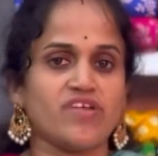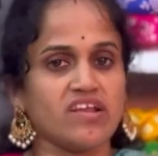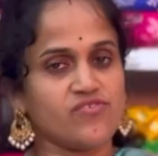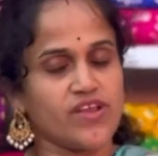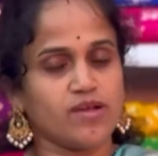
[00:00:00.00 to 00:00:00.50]

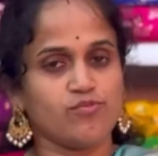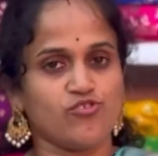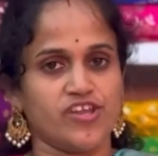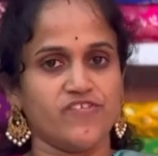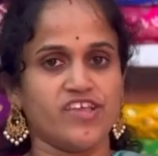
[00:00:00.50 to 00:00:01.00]
ఫ్రెండ్స్ వెల్కమ్ టు
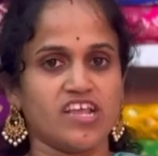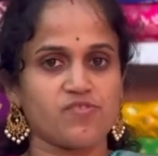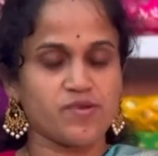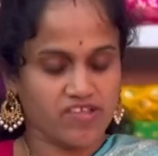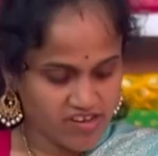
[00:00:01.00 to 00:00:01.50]
శ్రీ
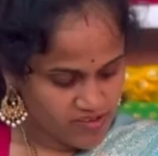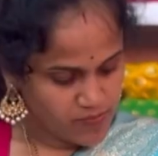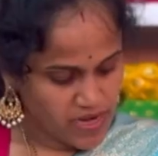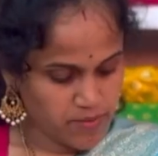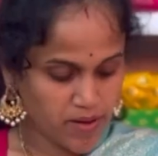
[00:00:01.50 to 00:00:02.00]
విజయలక్ష్మి టెక్స్టైల్స్
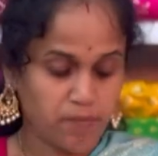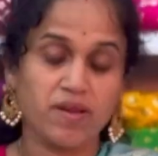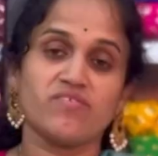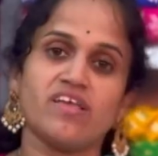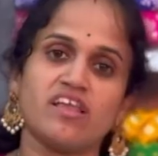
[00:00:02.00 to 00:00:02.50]
మళ్ళీ మనం
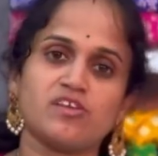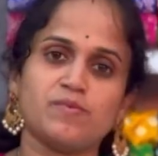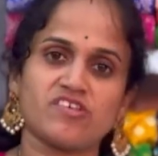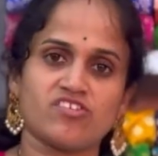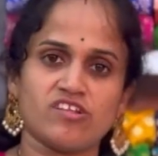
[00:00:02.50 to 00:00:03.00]
మన విజయలక్ష్మి
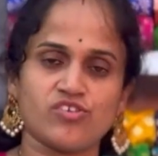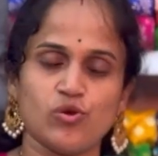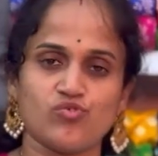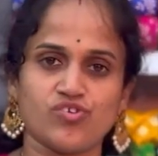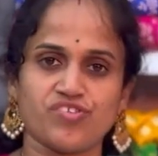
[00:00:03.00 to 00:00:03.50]
టెక్స్టైల్స్కి
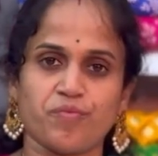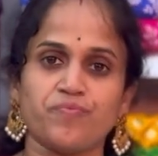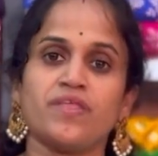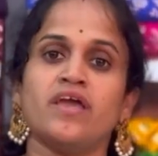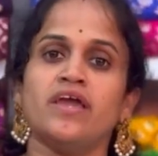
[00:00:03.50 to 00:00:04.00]
వచ్చేసాం
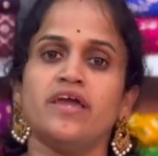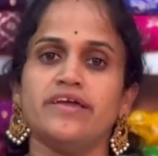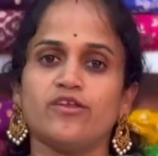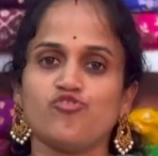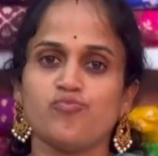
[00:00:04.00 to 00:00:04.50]

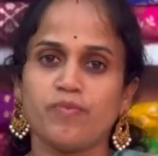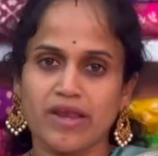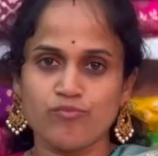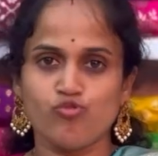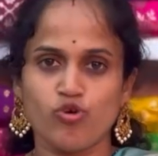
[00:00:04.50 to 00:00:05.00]
ఈరోజు
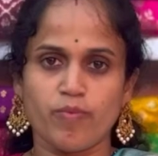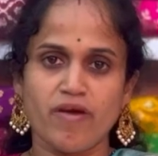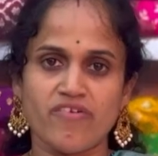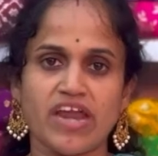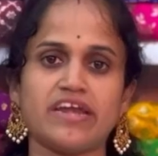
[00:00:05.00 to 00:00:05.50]
మనం
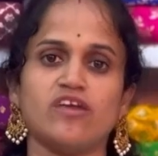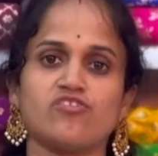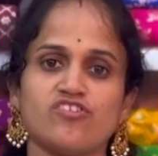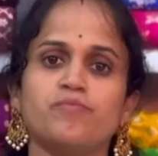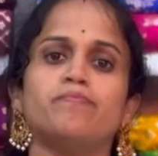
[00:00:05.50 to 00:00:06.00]
చూడబోయే వెరైటీ
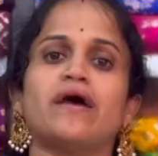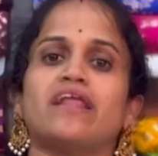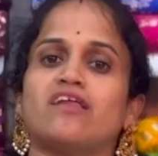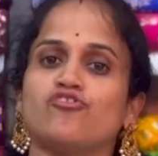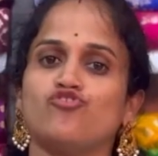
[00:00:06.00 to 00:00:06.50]
వచ్చేసి
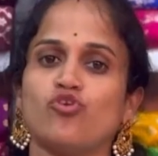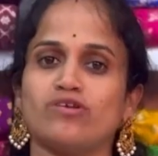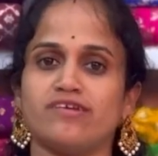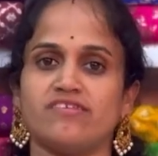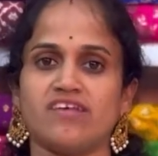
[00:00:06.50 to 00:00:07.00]
బెనారస్
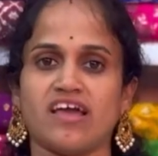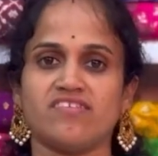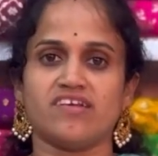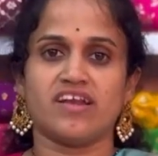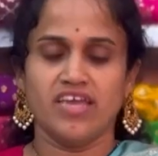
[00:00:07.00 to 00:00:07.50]
జార్జెట్
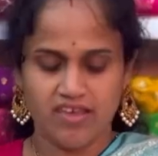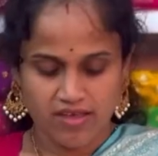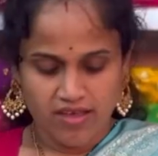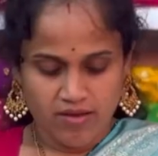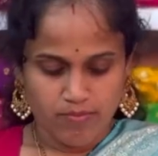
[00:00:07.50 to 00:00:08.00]
శారీస్ అండి
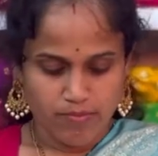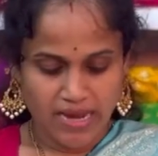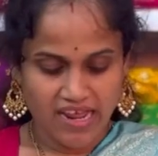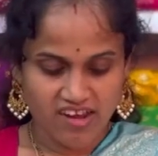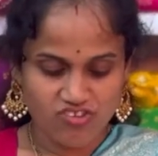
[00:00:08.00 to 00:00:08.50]

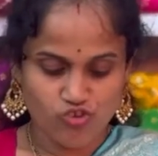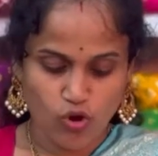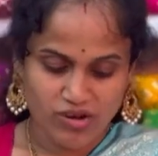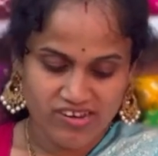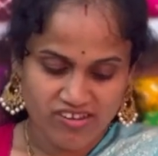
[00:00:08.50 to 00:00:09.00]
బెనారస్
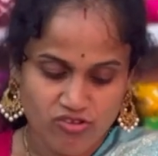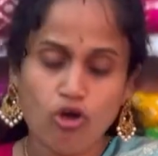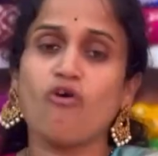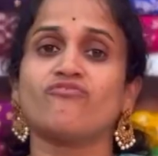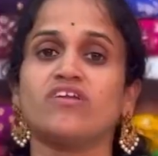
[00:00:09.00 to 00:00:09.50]
జార్జెట్
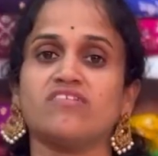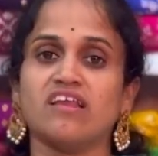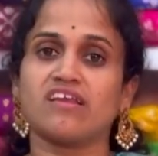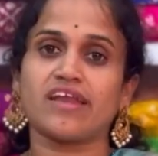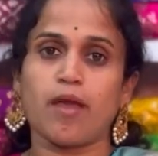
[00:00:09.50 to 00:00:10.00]
సాఫ్ట్
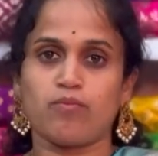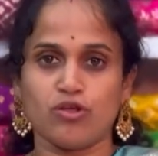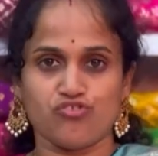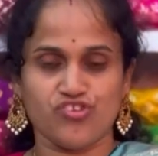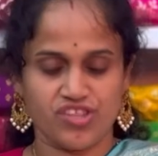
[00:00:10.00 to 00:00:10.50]
సిల్క్ టైప్లో
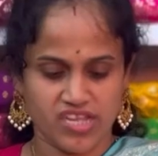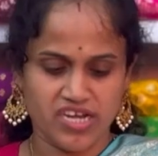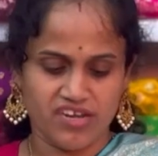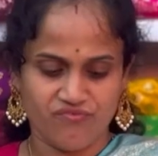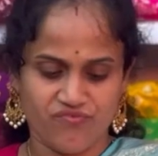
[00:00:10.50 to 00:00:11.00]
వచ్చింది
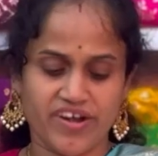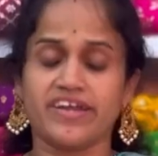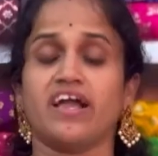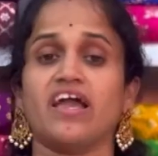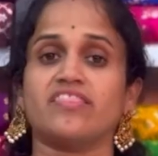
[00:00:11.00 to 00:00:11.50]

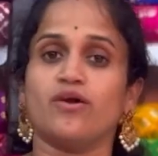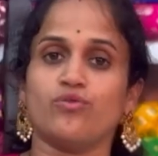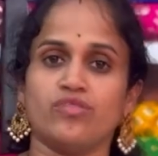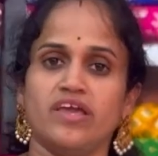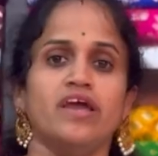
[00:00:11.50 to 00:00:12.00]
డిఫరెంట్గా అయితే
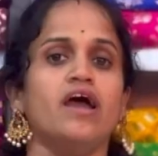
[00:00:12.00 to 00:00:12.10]
ఉంది